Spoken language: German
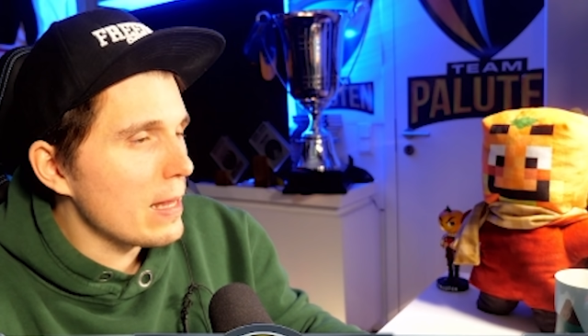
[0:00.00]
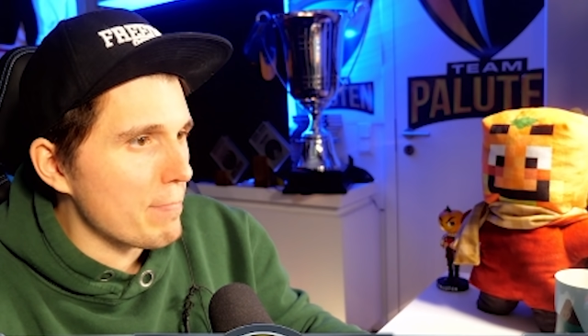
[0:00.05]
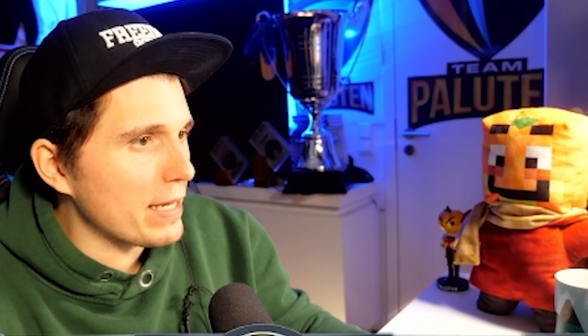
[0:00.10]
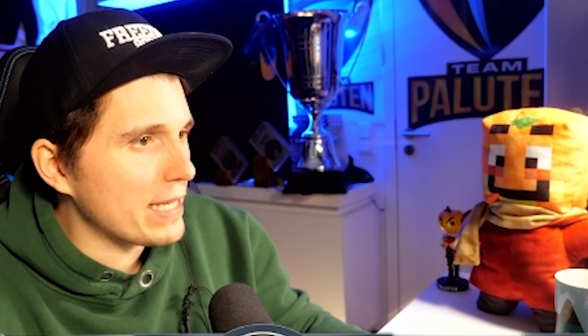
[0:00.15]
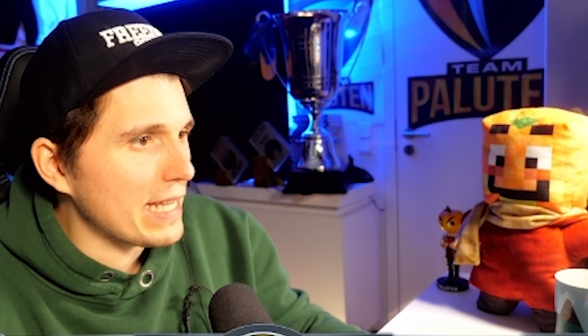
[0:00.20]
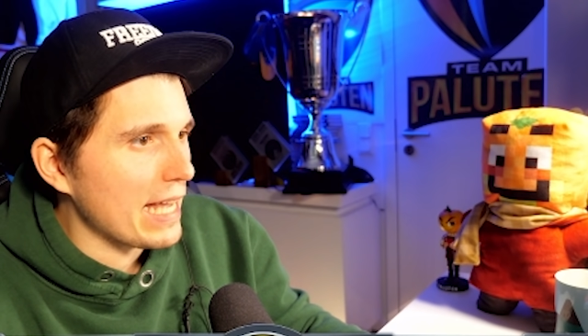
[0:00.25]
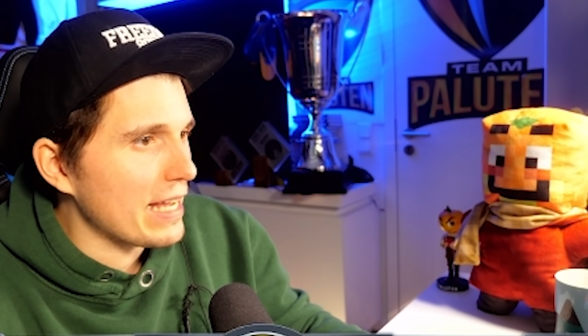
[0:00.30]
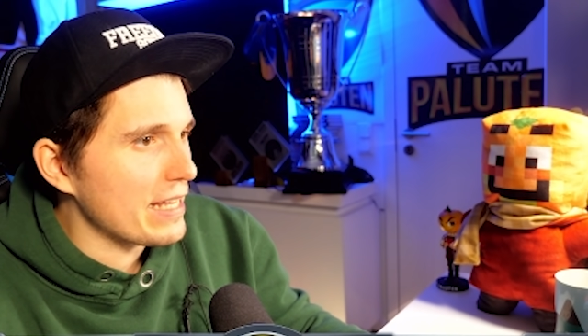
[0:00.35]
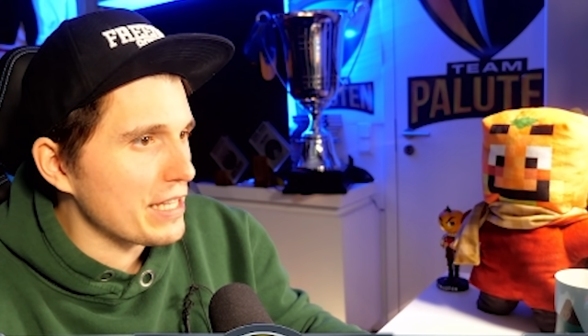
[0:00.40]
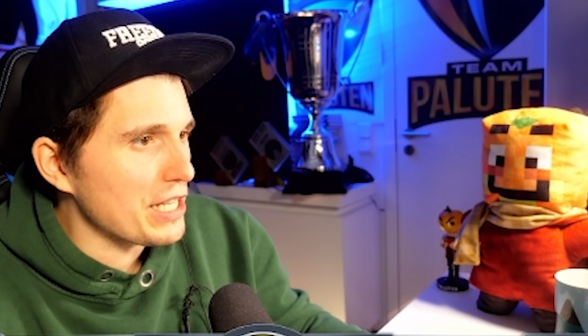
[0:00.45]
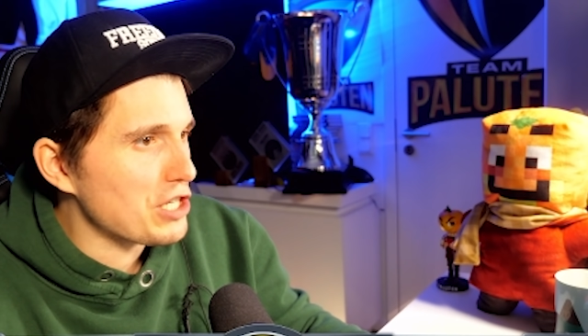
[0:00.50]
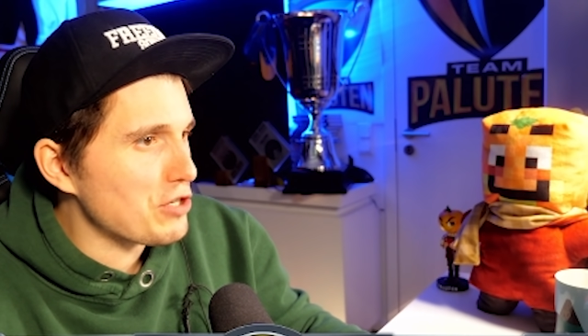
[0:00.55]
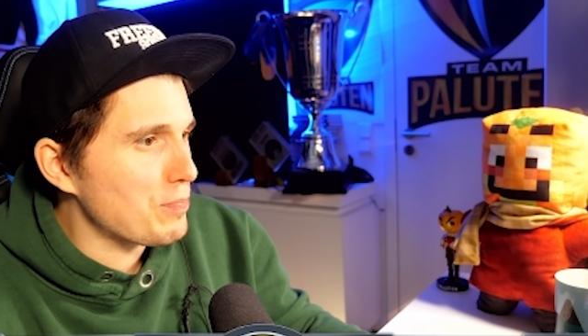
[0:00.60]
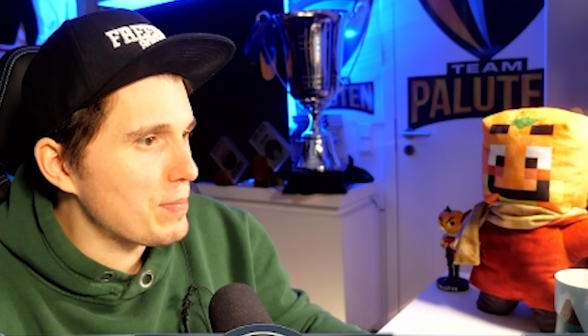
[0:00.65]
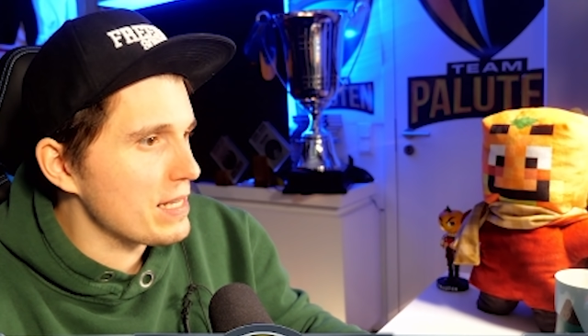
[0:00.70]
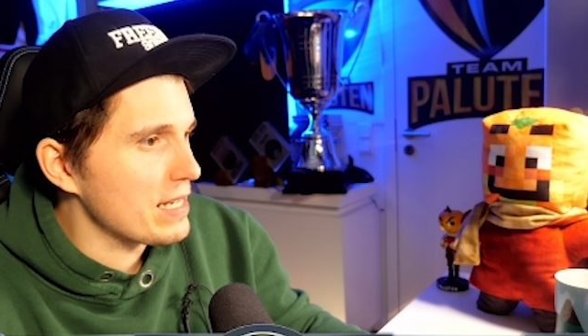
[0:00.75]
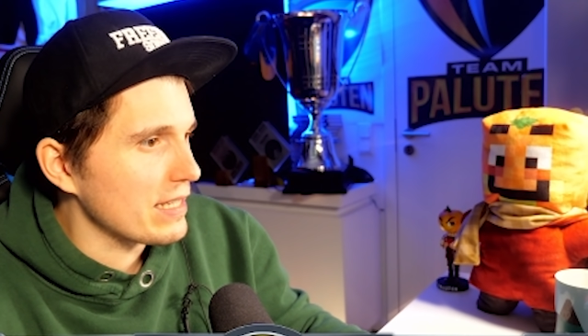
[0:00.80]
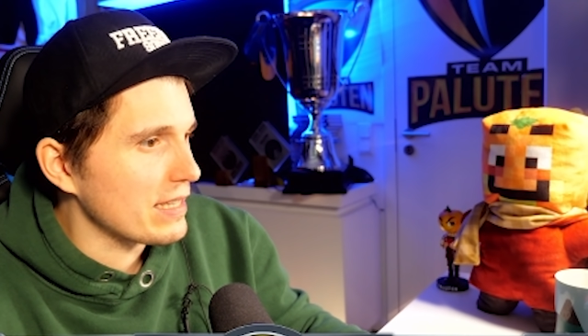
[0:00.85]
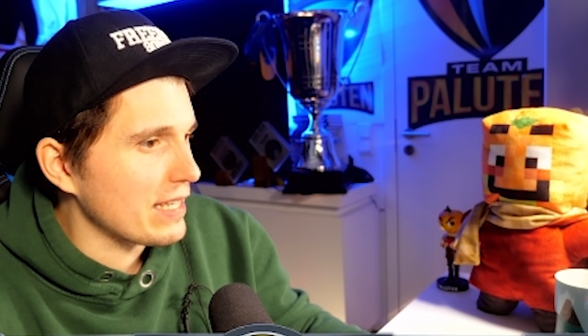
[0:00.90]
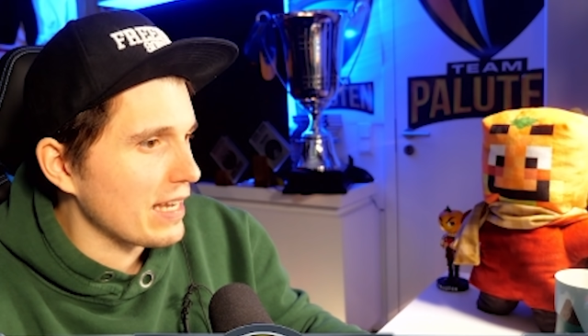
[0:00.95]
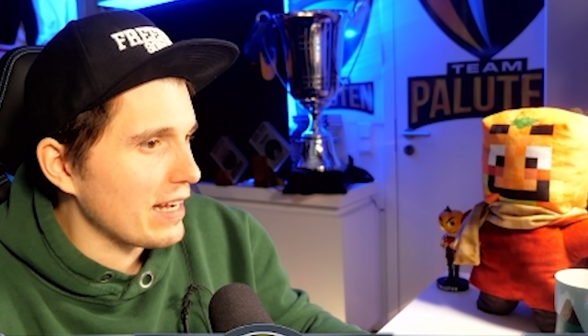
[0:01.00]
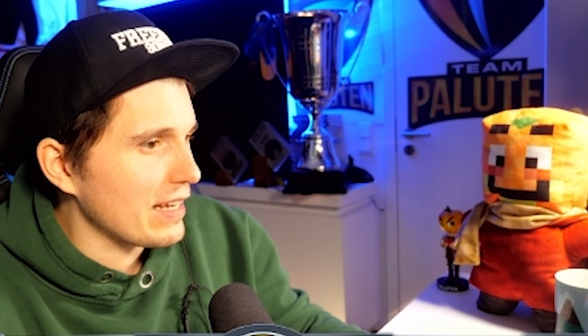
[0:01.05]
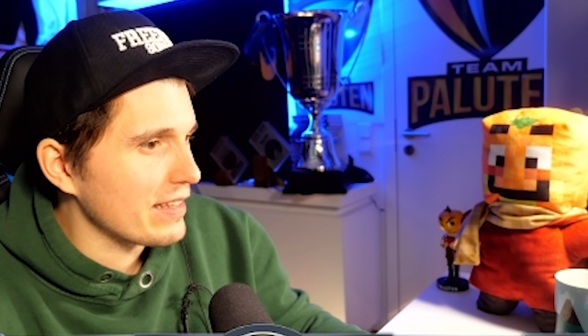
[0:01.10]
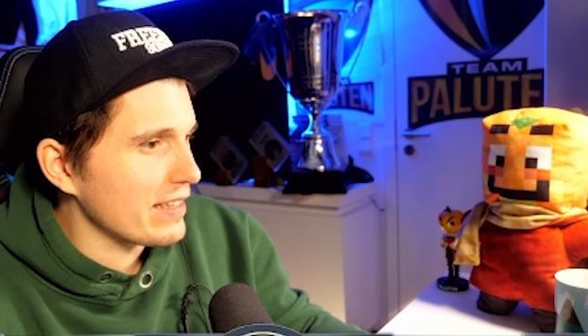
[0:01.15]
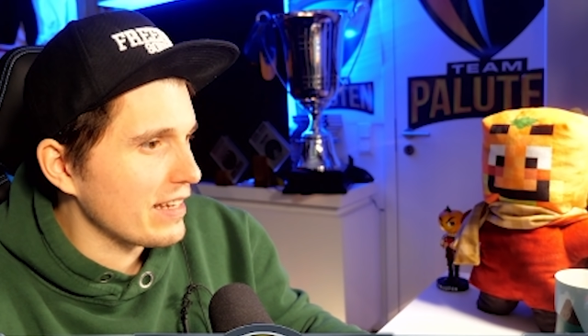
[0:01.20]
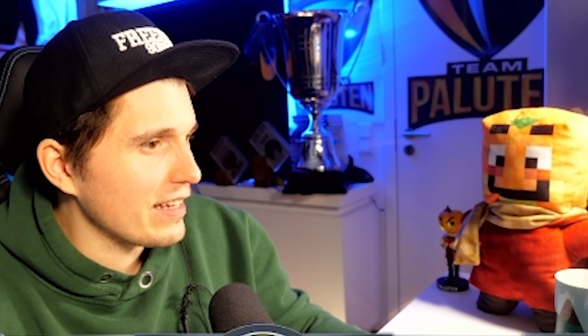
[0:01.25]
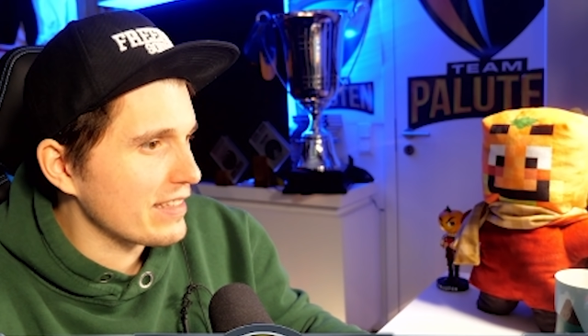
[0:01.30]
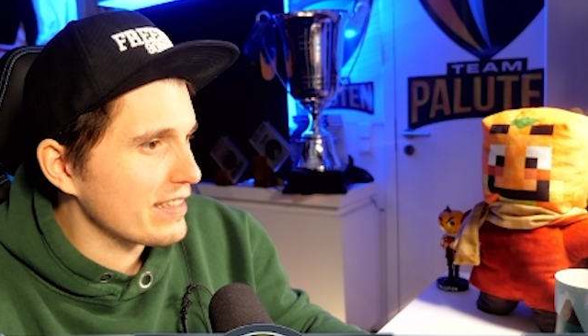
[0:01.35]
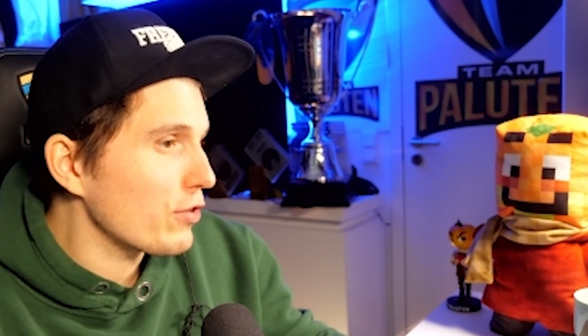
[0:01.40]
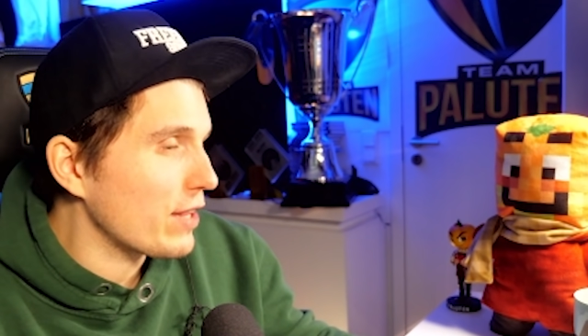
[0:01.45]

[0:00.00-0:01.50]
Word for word: mich da in das Spiel getan hat.